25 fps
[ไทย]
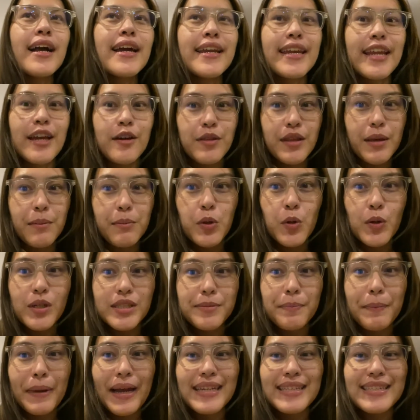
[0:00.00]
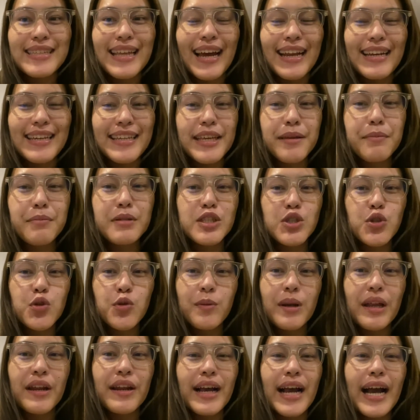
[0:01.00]
เดี๋ยวเตรียมตัวจะไปสถานที่ประชุม
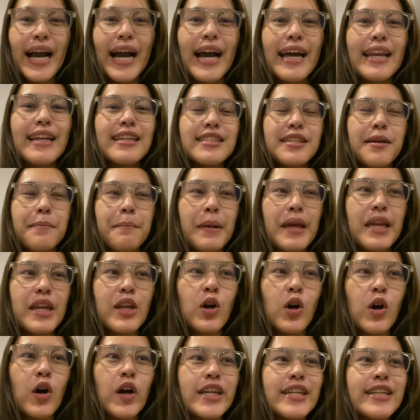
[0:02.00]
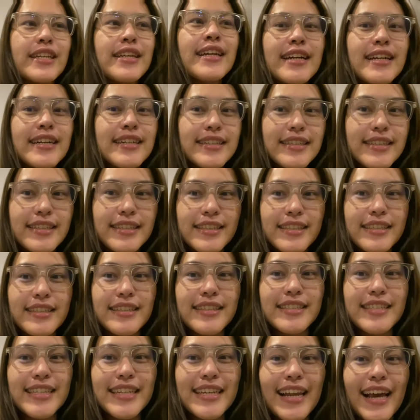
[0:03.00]
แล้วนะคะเดี๋ยวจะไปนอนคืนนึง
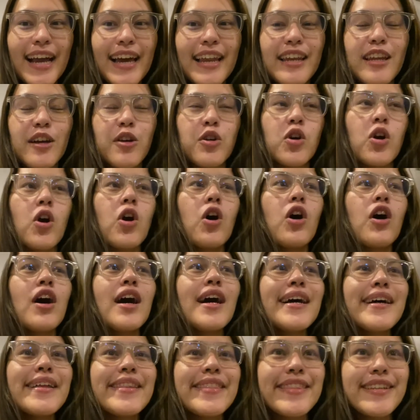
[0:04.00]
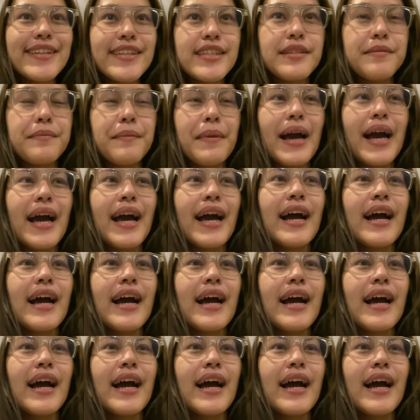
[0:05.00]
ที่นั่นแล้วก็ตื่นมา